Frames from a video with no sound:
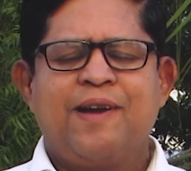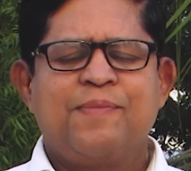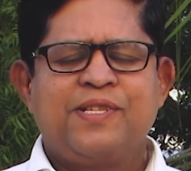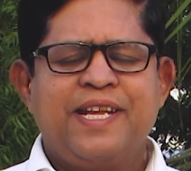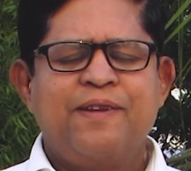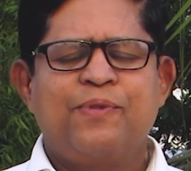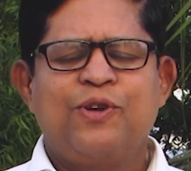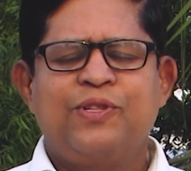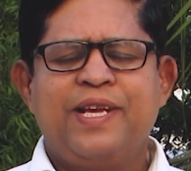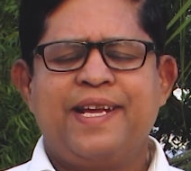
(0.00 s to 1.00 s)
நாம் செய்யும்
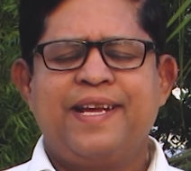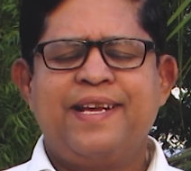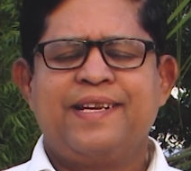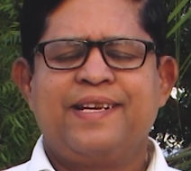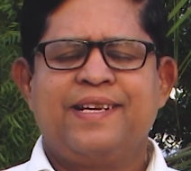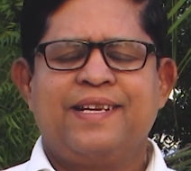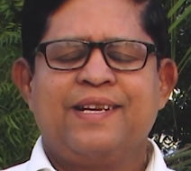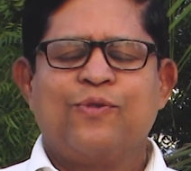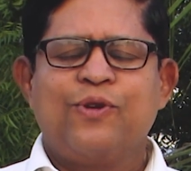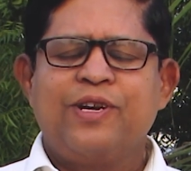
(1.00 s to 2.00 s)
பொழுது
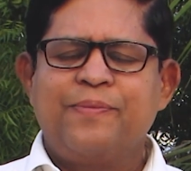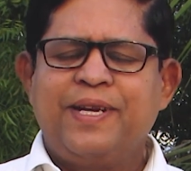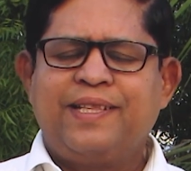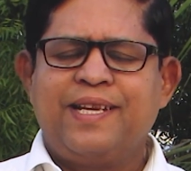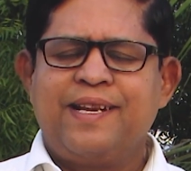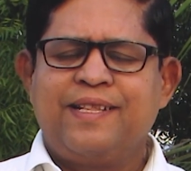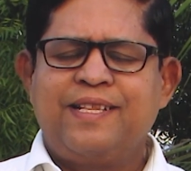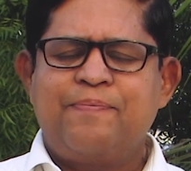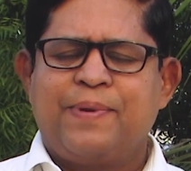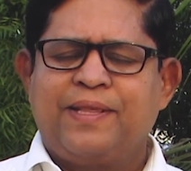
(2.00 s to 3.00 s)
ஒரு
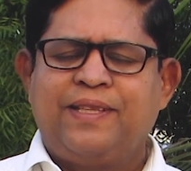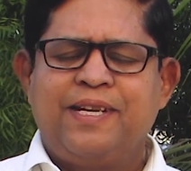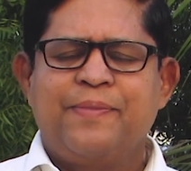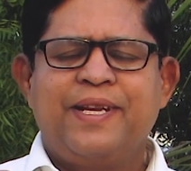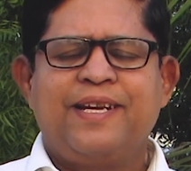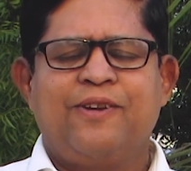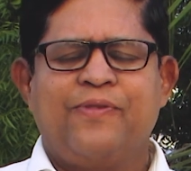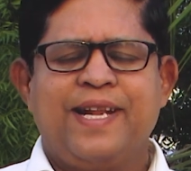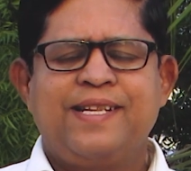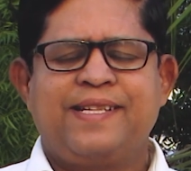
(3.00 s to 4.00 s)
நிமிடத்திலிருந்து பத்து நிமிடங்கள்
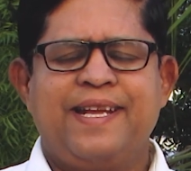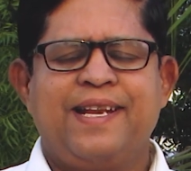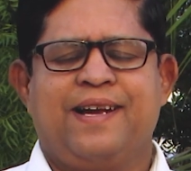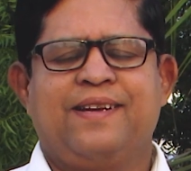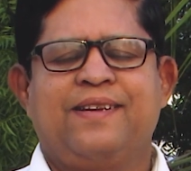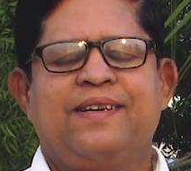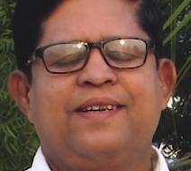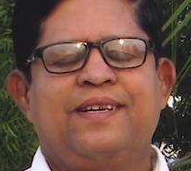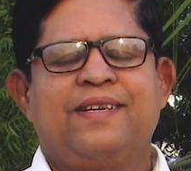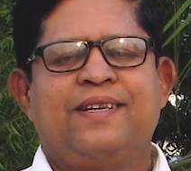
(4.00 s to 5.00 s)
வரை செய்யலாம்
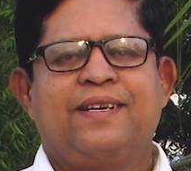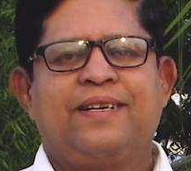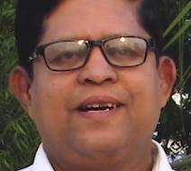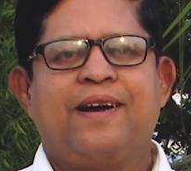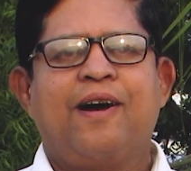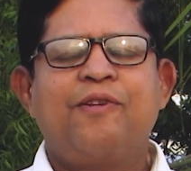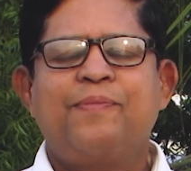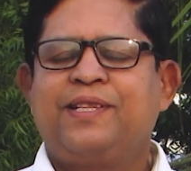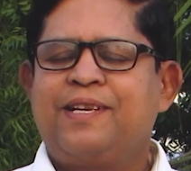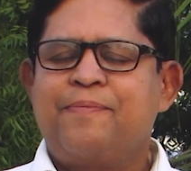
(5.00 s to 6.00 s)

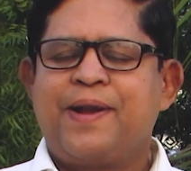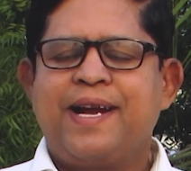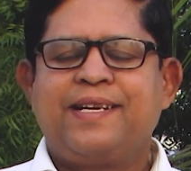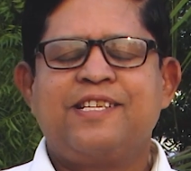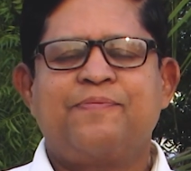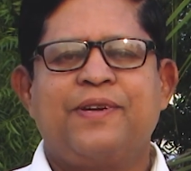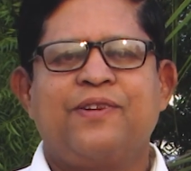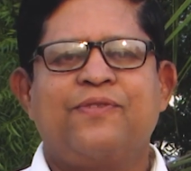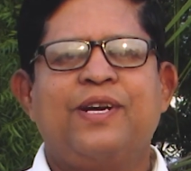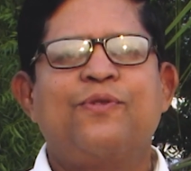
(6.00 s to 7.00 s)
ஆரம்பத்தில் ப்ராக்டிஸ்
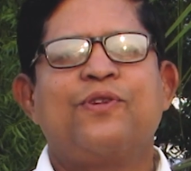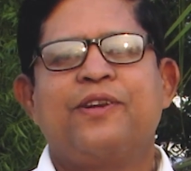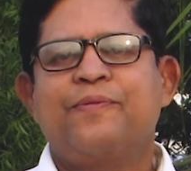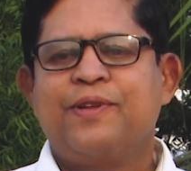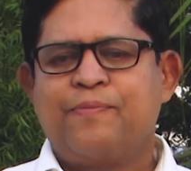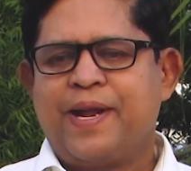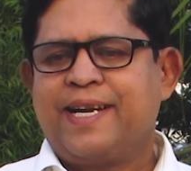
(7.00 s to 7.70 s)
பண்ணுறவங்க ஒரு நிமிடம்